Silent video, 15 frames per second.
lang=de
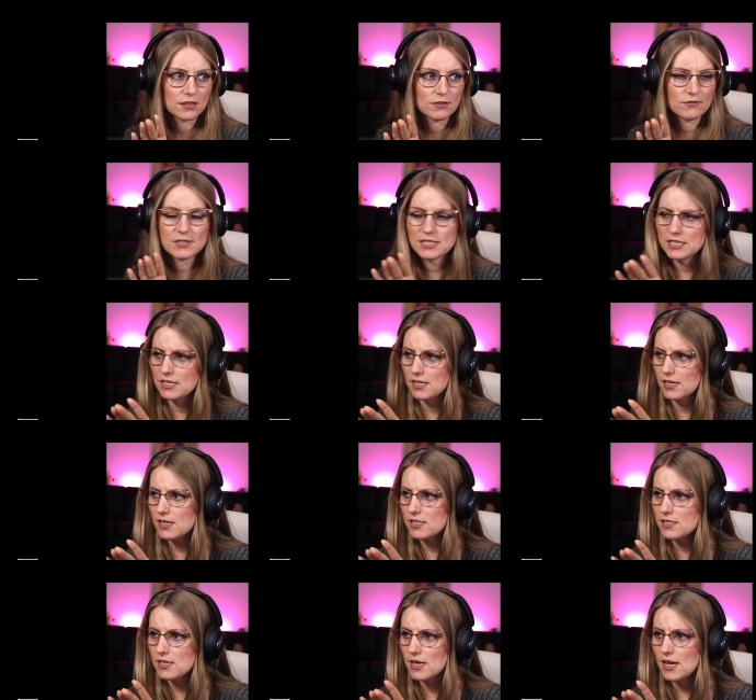Wisst ihr
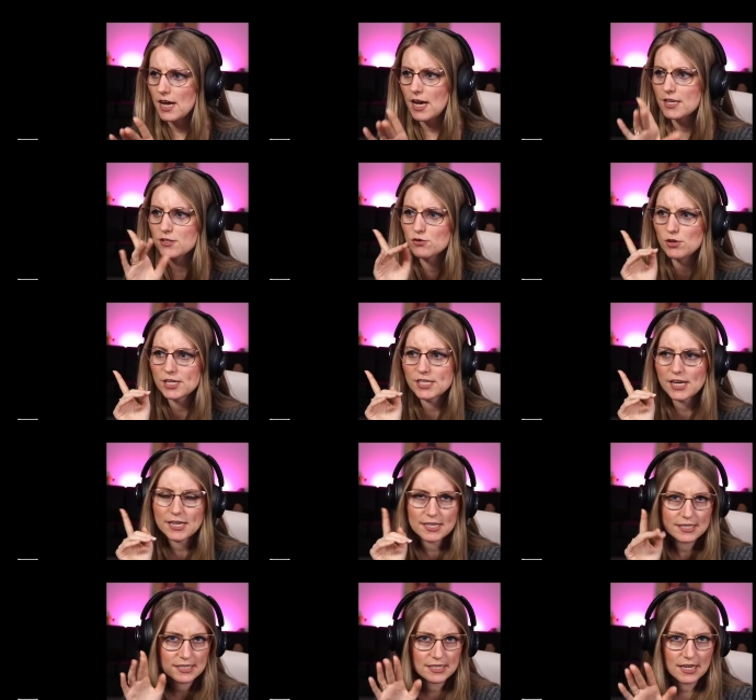das? Also die Red Tide,
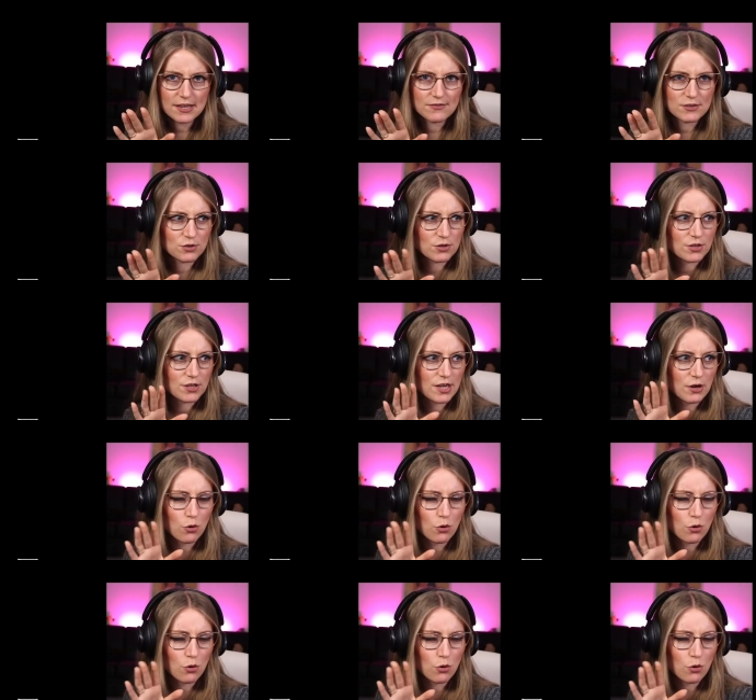das ist ja irgendwie so eine